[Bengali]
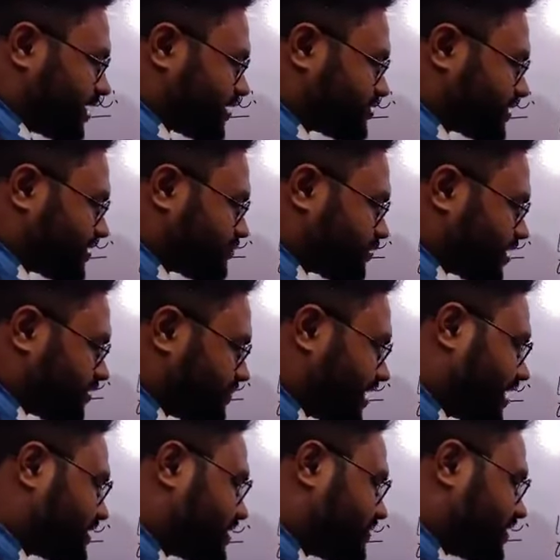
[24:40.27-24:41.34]
মেলানো যাইব না
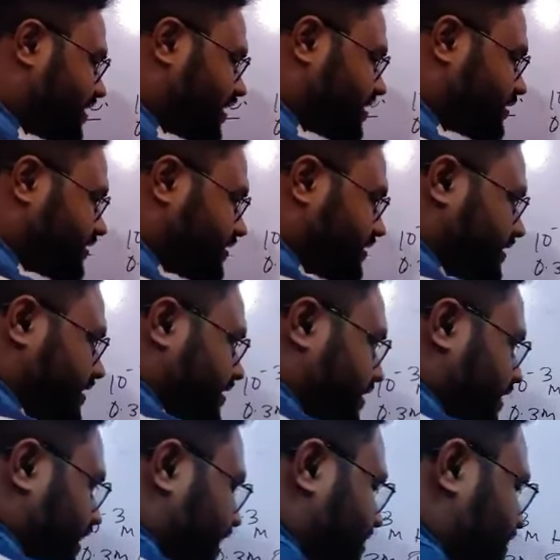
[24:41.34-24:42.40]
মেলা ঝামেলা
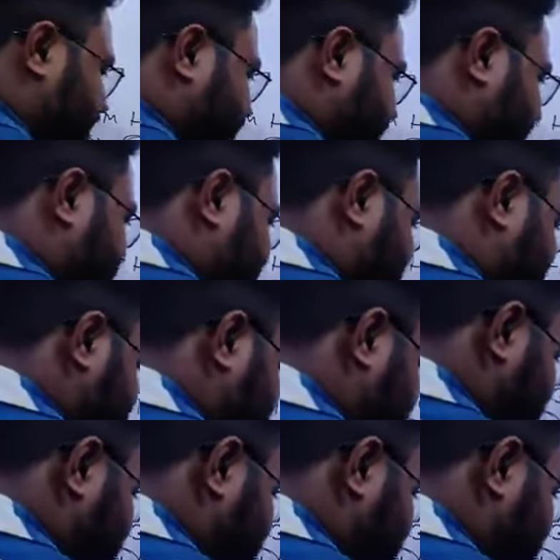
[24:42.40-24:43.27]
আচ্ছা দেখি কী করা